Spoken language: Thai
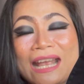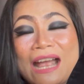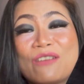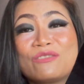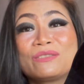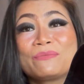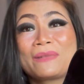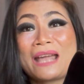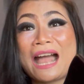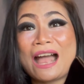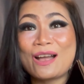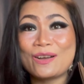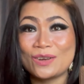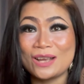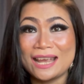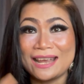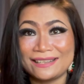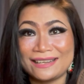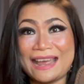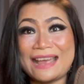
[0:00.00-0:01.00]

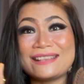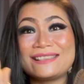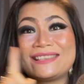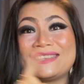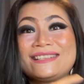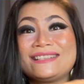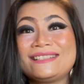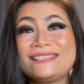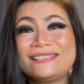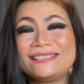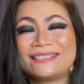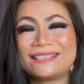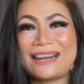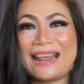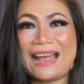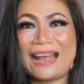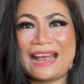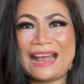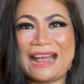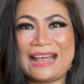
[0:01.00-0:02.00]
2,499 ถ้าซื้อ
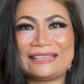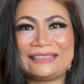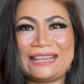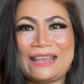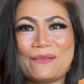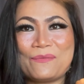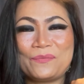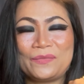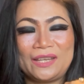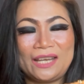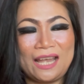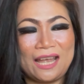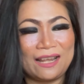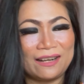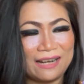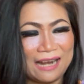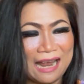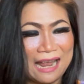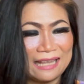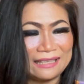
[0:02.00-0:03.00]
ราคาเต็มนะคะ
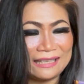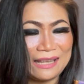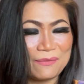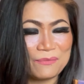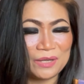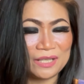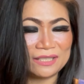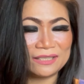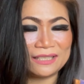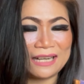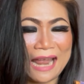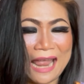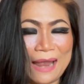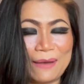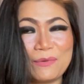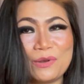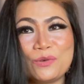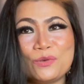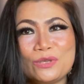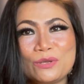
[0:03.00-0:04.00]
ราคาเต็มคือแร
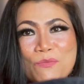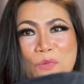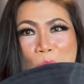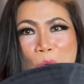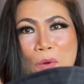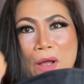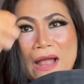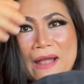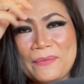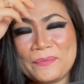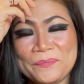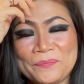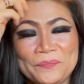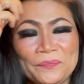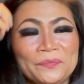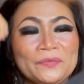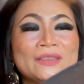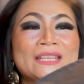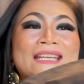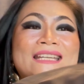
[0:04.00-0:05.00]
งไม่รู้จะบอกว่า
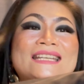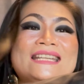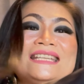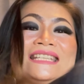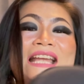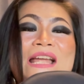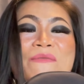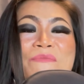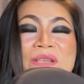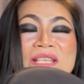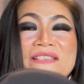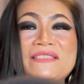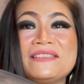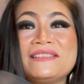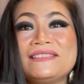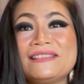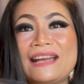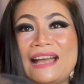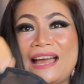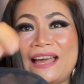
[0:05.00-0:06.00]
ดิฉันไม่
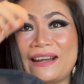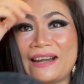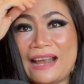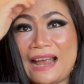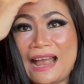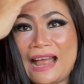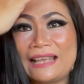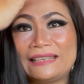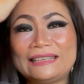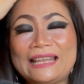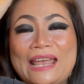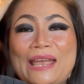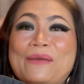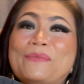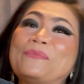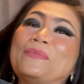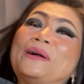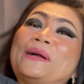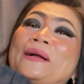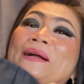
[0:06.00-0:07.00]
ซื้อค่ะราคาเต็
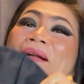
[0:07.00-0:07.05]
ม